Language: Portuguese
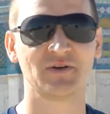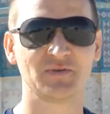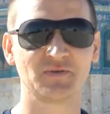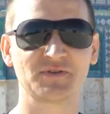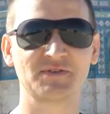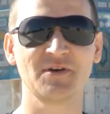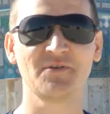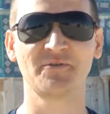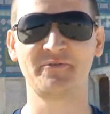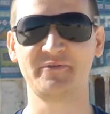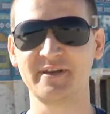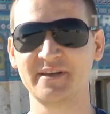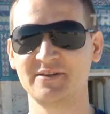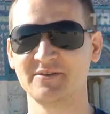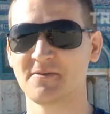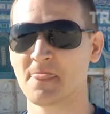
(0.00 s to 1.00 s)
o seu
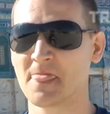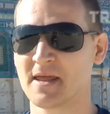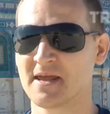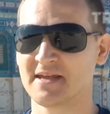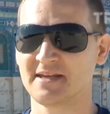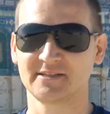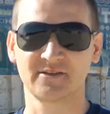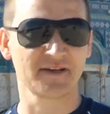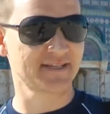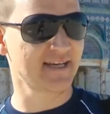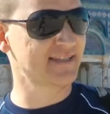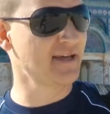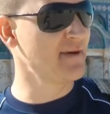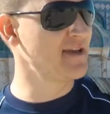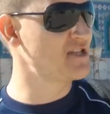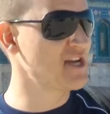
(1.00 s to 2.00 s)
filho. Então é
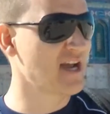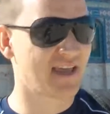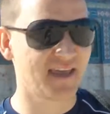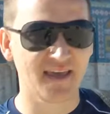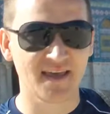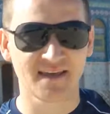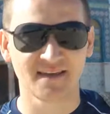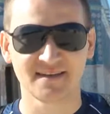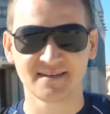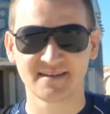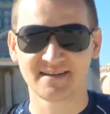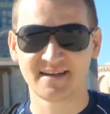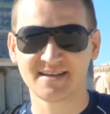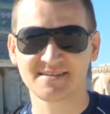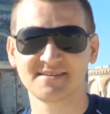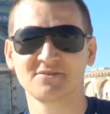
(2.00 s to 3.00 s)
exatamente aqui,
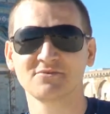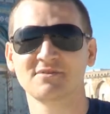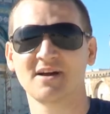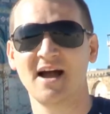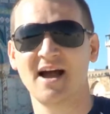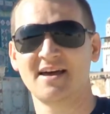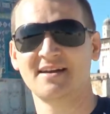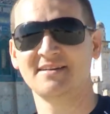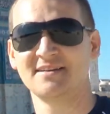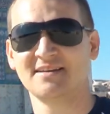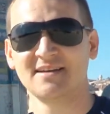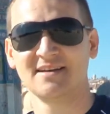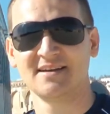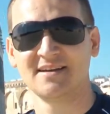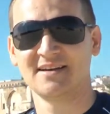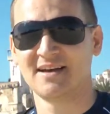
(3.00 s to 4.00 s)
nesse lugar,
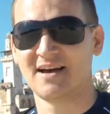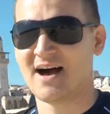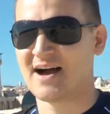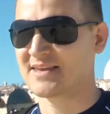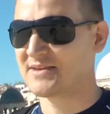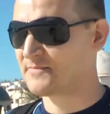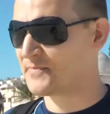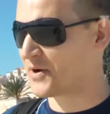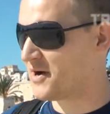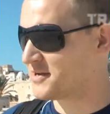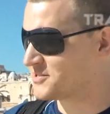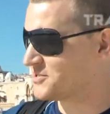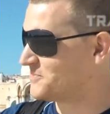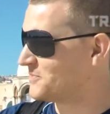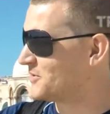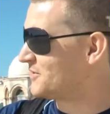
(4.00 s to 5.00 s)
aqui
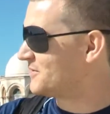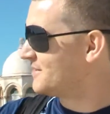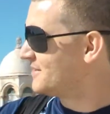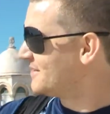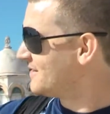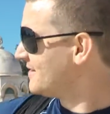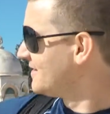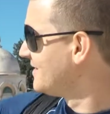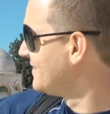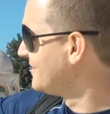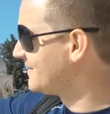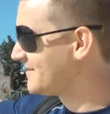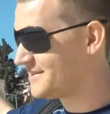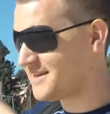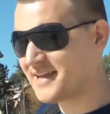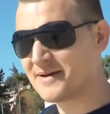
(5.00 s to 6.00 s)
próximo,
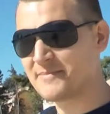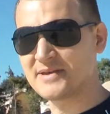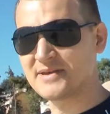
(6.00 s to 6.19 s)
tem a